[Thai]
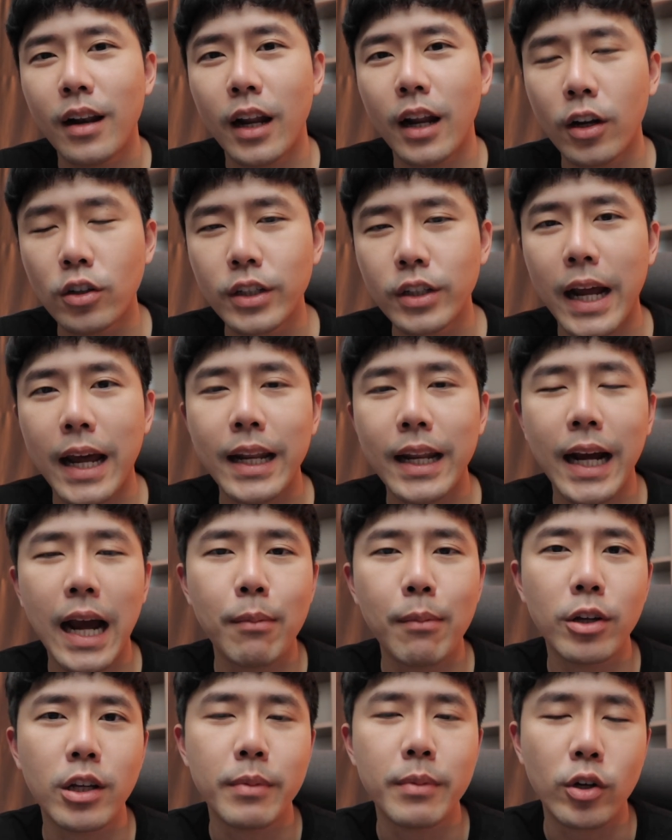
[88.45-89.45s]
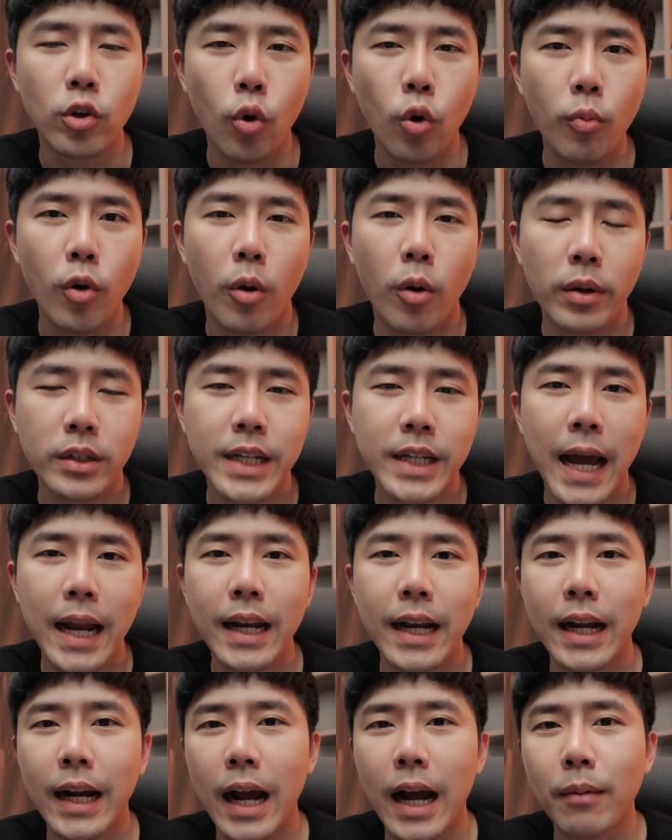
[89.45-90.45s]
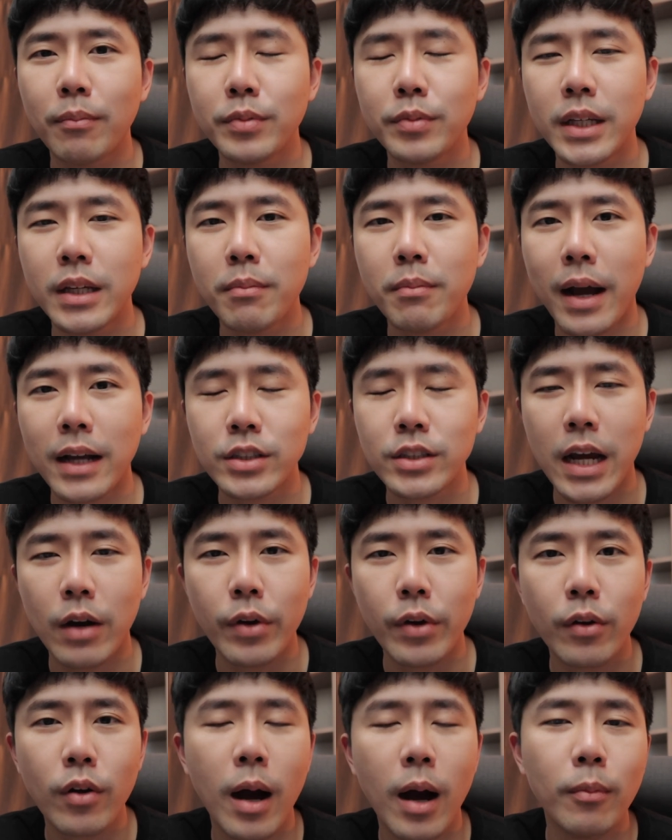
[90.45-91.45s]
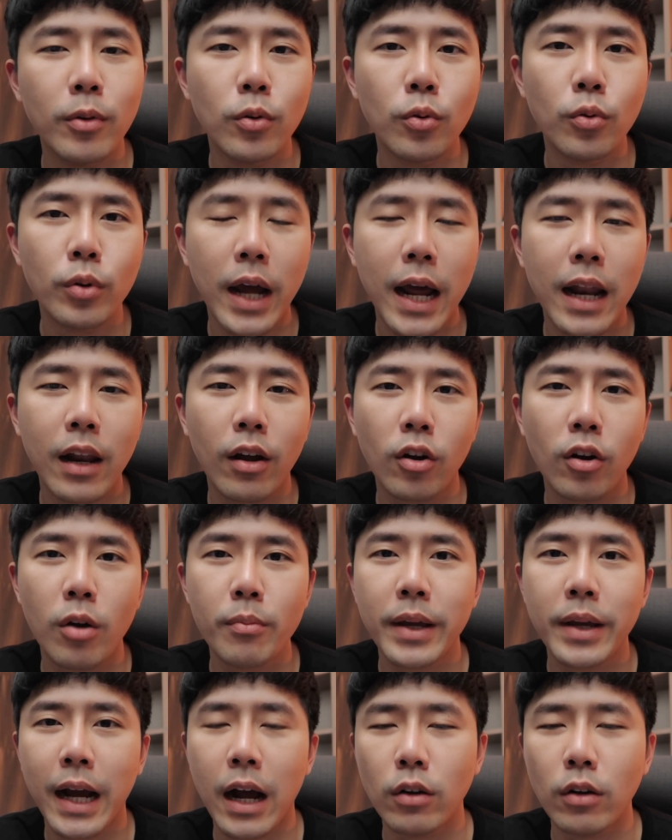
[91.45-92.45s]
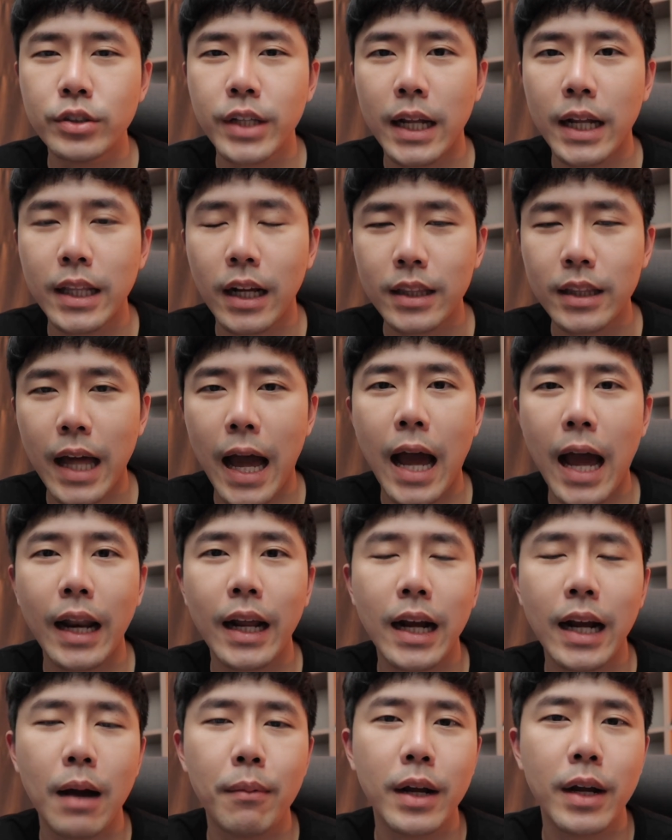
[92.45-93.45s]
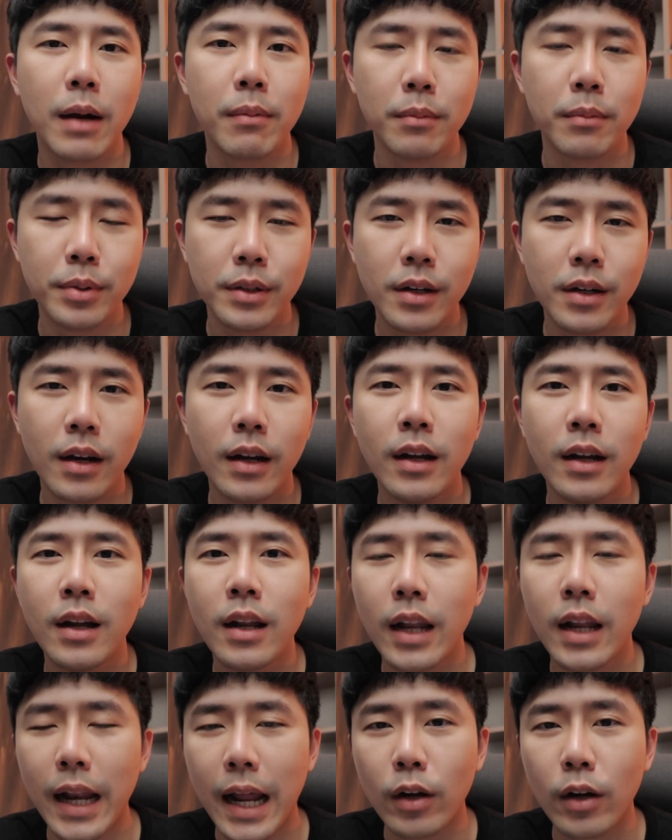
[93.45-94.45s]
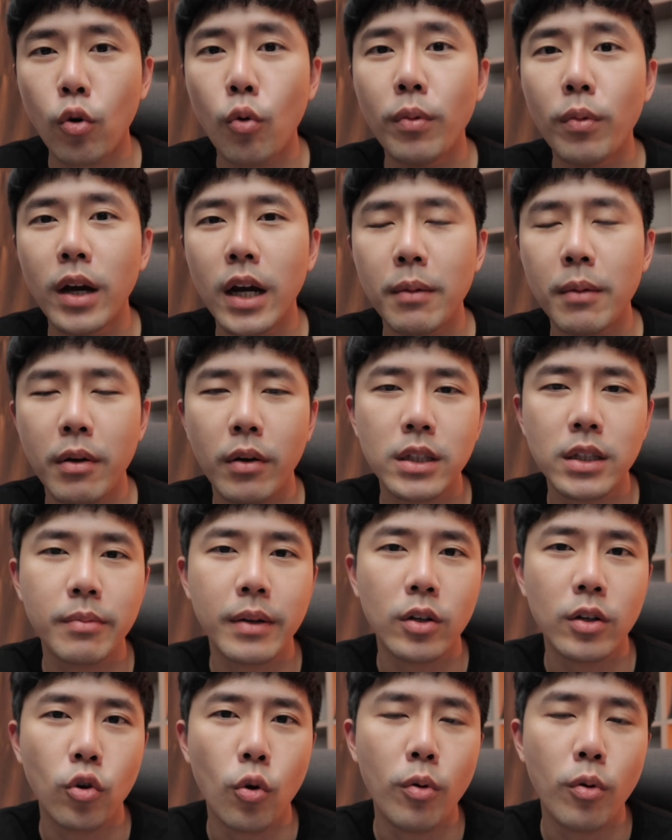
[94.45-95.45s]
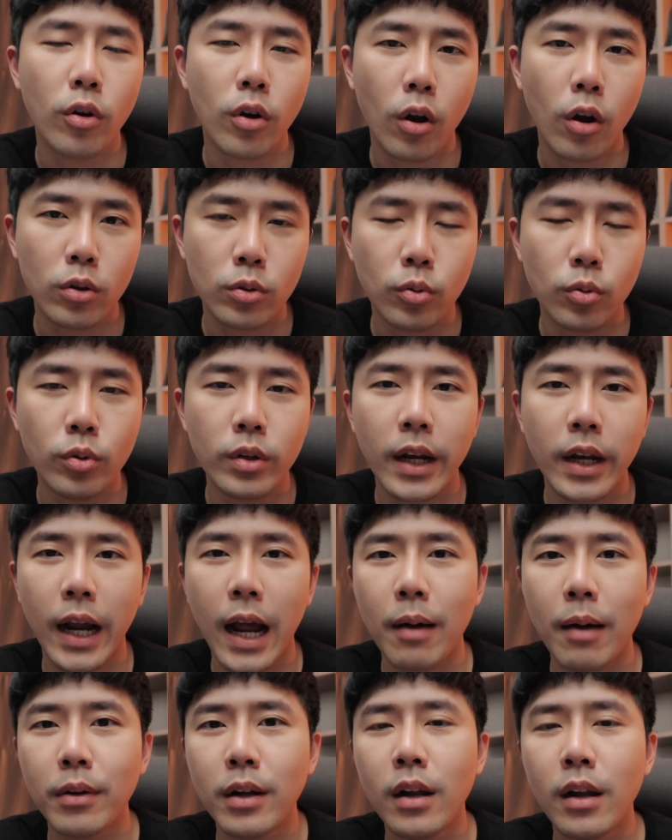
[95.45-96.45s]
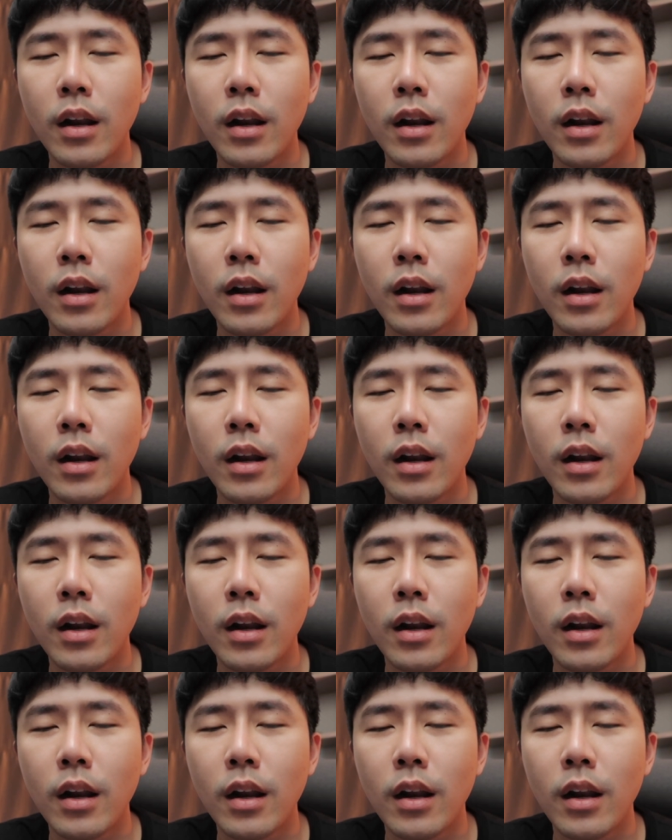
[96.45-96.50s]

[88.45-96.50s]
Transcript: นอกจากนั้นนะครับเรายังมีกลุ่ม Open Chat นะครับที่มาแชร์ริ่งความรู้นะแล้วก็มีข่าวสารต่างๆนะครับให้กับเพื่อนๆหลายๆกลุ่มเลย ไม่ว่าจะเป็นกลุ่มของลงทุนนะครับ